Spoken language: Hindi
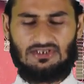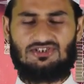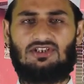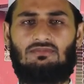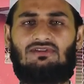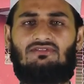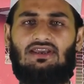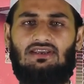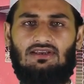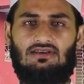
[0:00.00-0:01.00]
मस्जिद
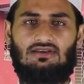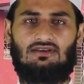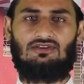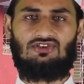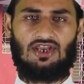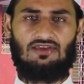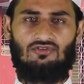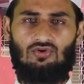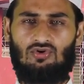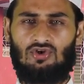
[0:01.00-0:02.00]
बनवाई चाहे
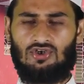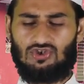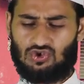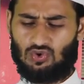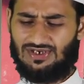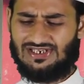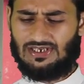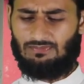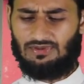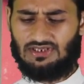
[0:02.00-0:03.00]
वो छोटे
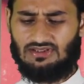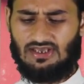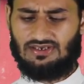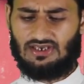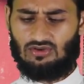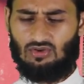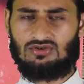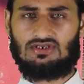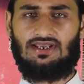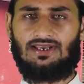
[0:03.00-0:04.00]
से परिंदे के
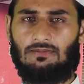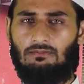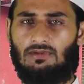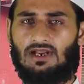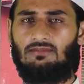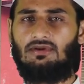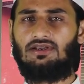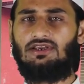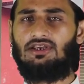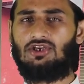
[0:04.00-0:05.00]
घोंसले के बराबर
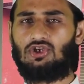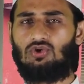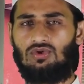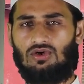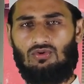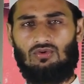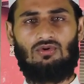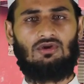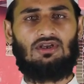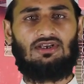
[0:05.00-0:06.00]
ही क्यों ना हो
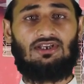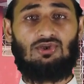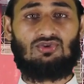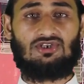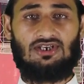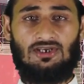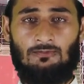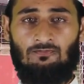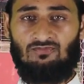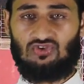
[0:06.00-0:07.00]
यानी उसने
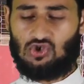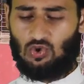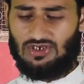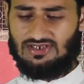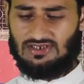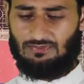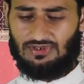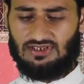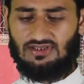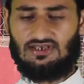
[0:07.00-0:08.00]
छोटे से
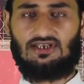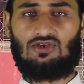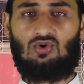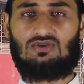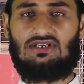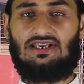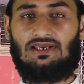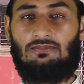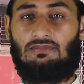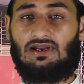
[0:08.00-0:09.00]
परिंदे के घोंसले
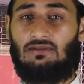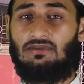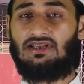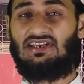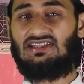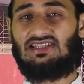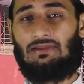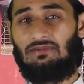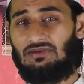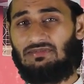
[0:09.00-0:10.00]
के बराबर ही
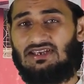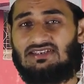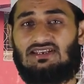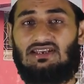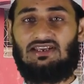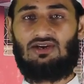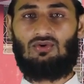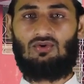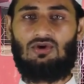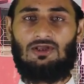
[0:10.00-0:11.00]
तामीर में हिस्सा लिया
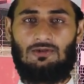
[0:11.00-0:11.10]
हो